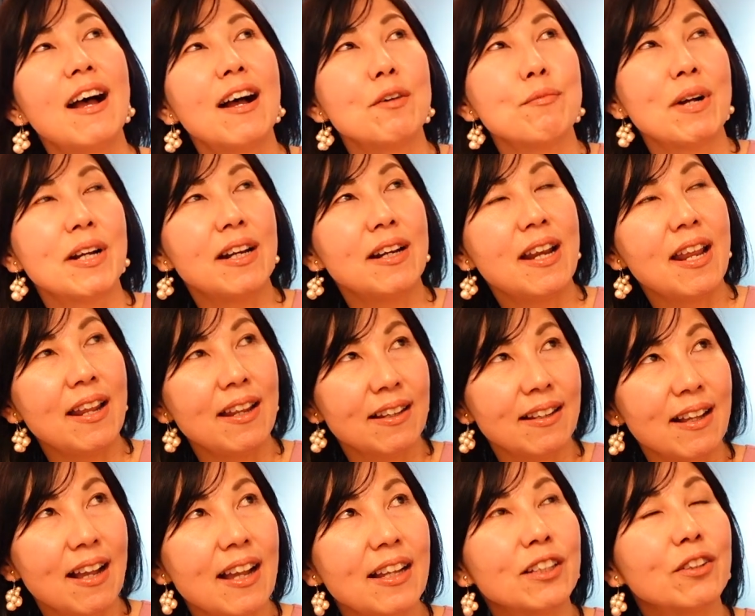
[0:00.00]
まあ、
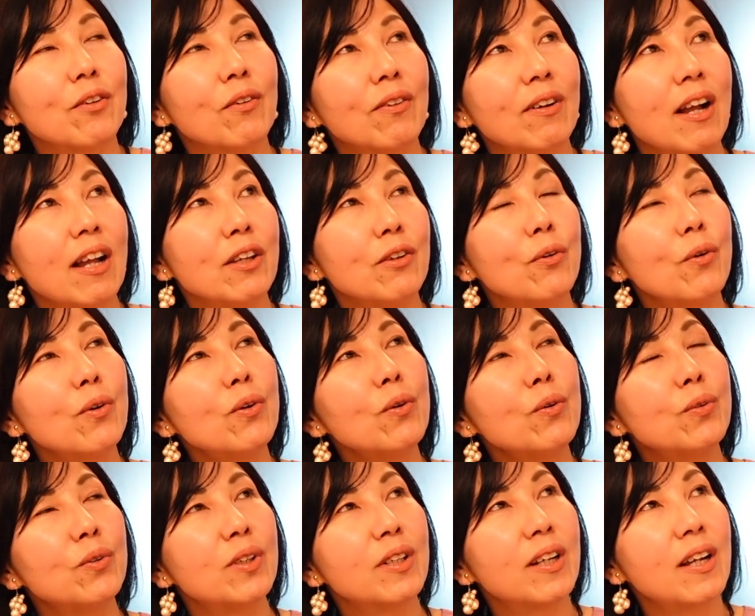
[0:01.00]
恋愛とかいろいろ
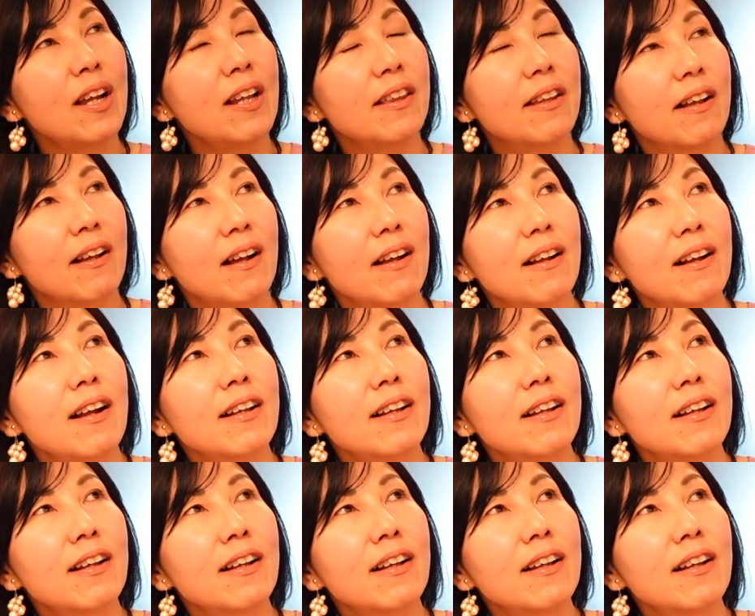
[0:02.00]
振り返って考